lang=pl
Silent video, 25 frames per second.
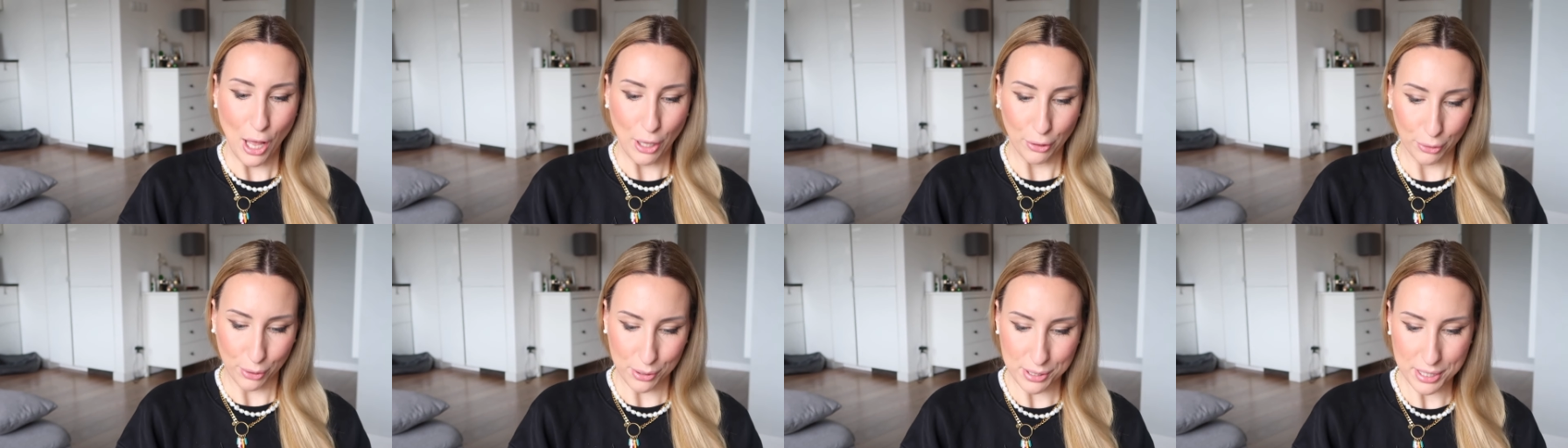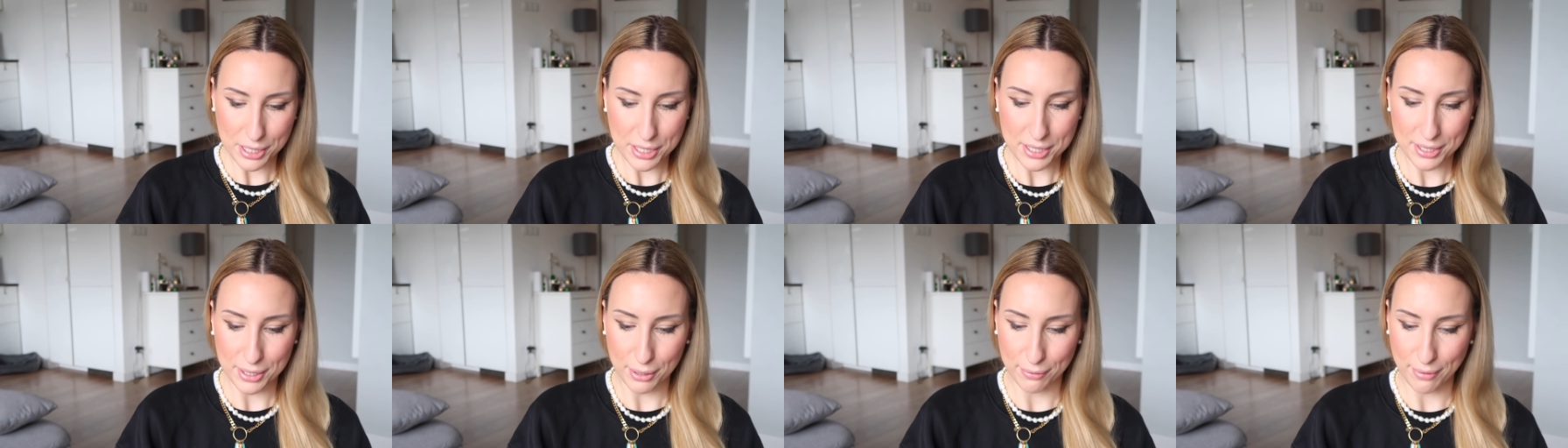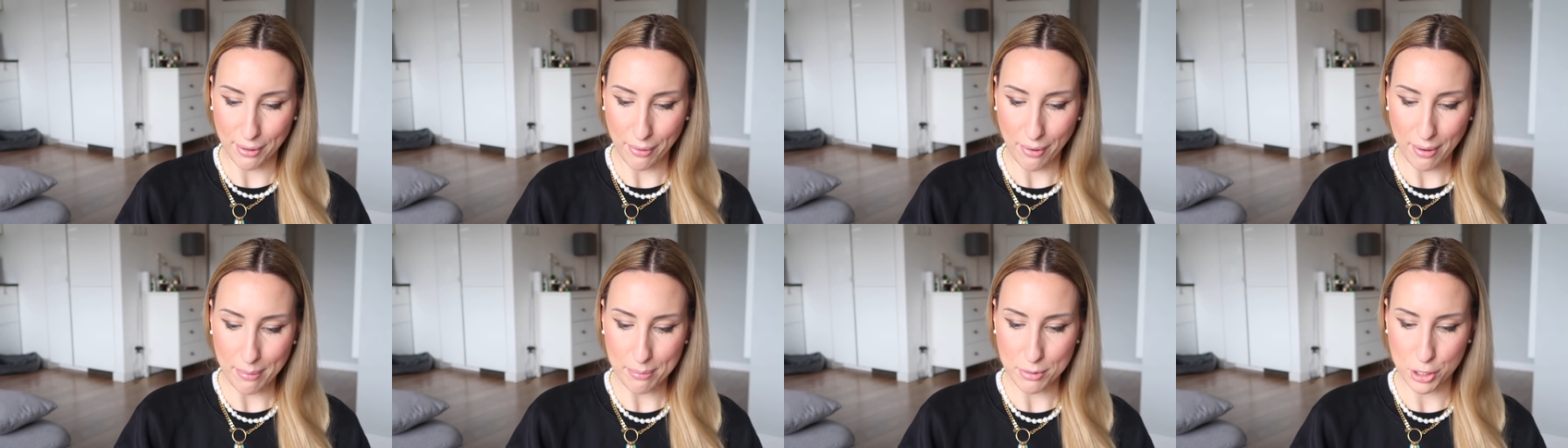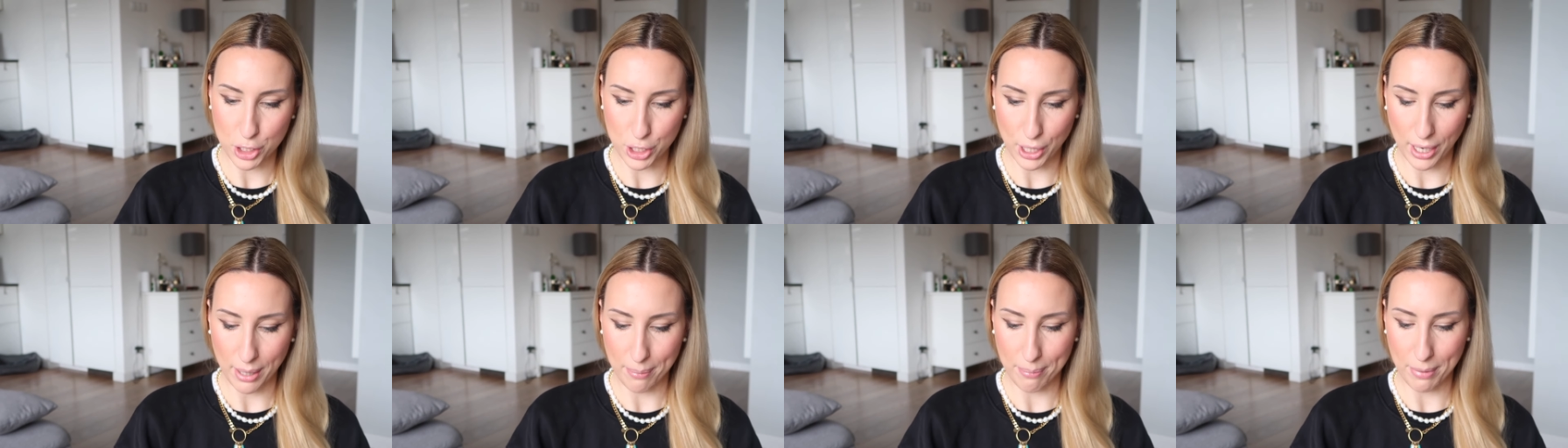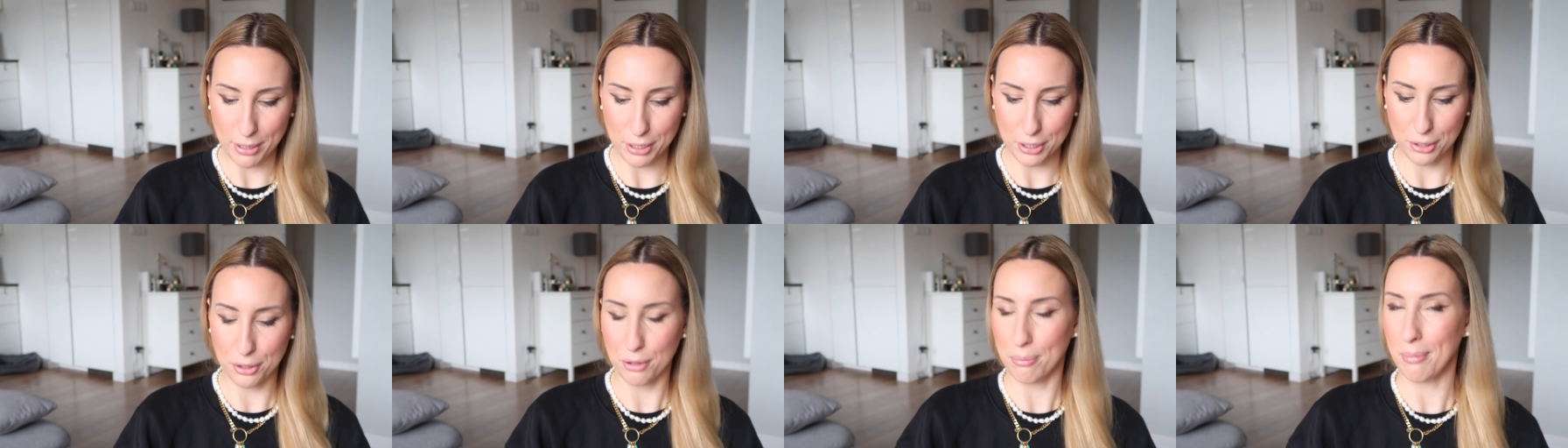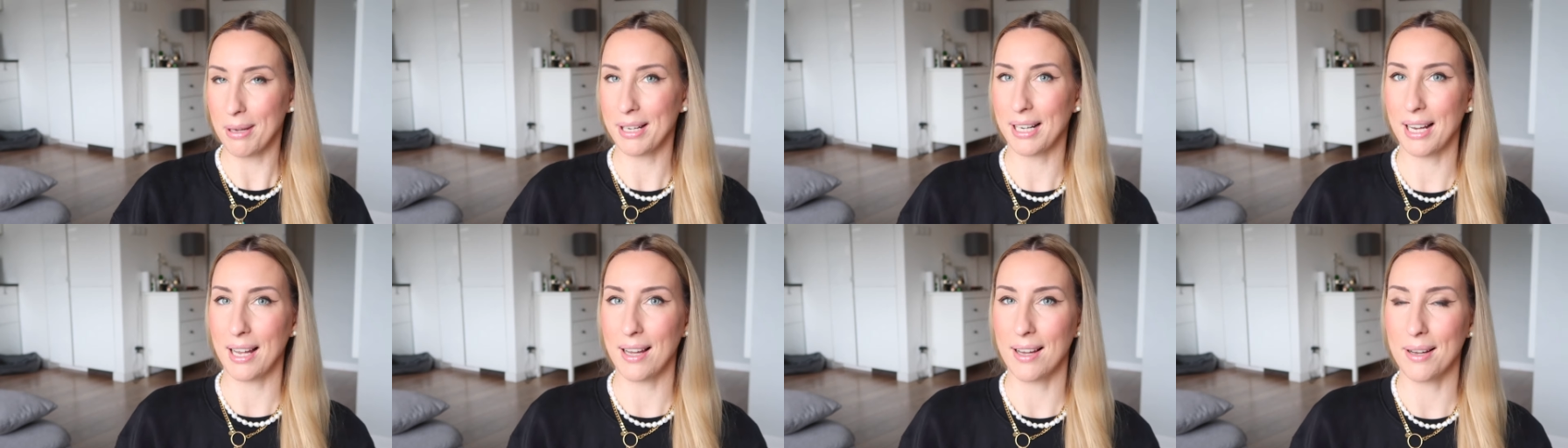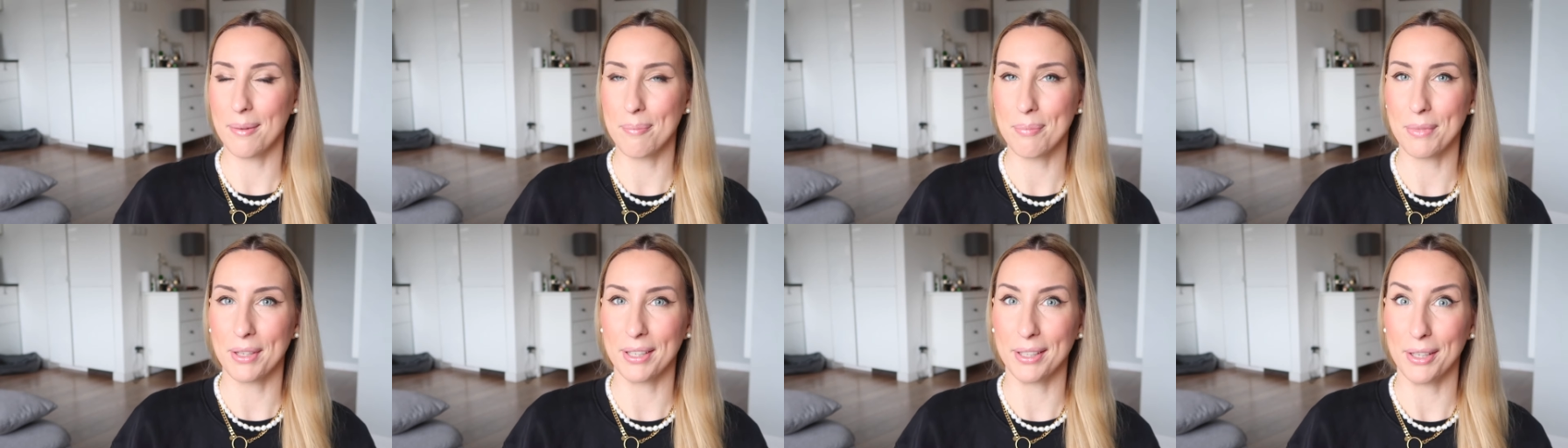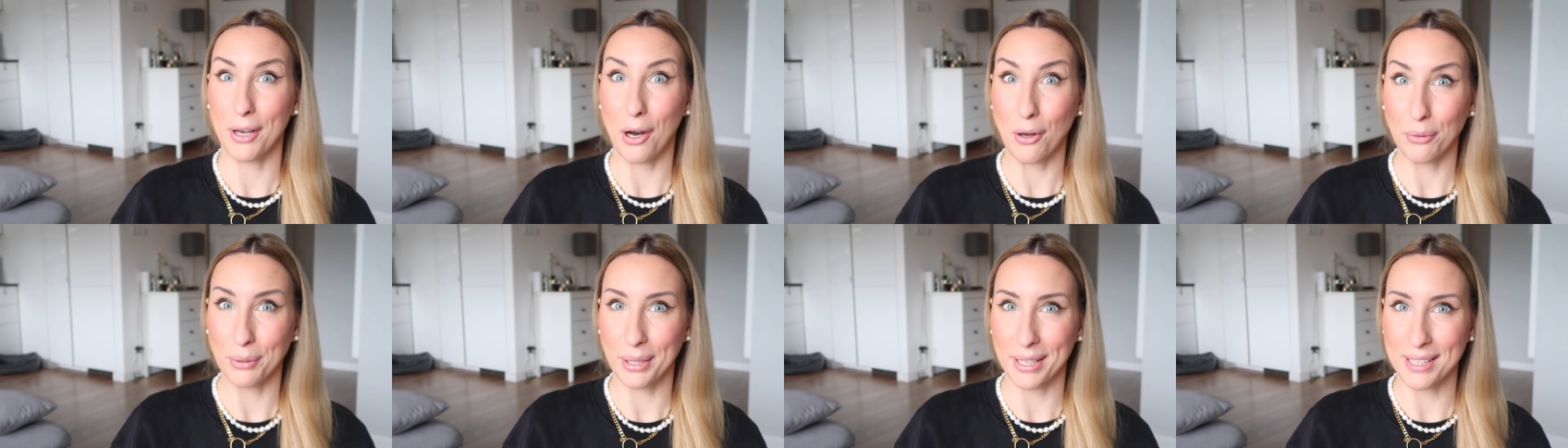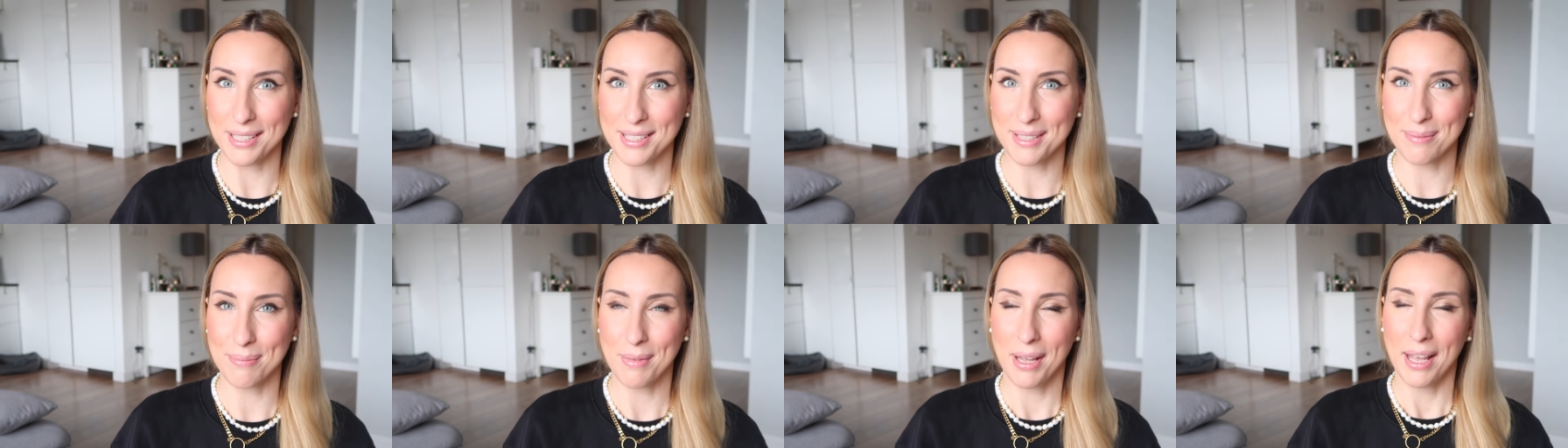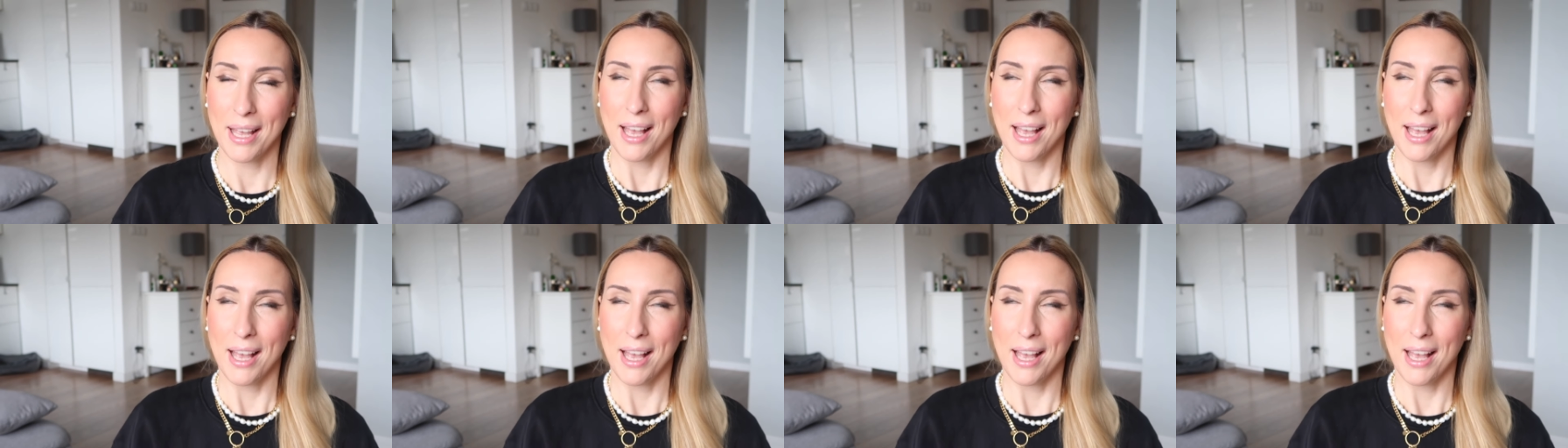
To zdecydowałam, że będzie to marka y, Onels.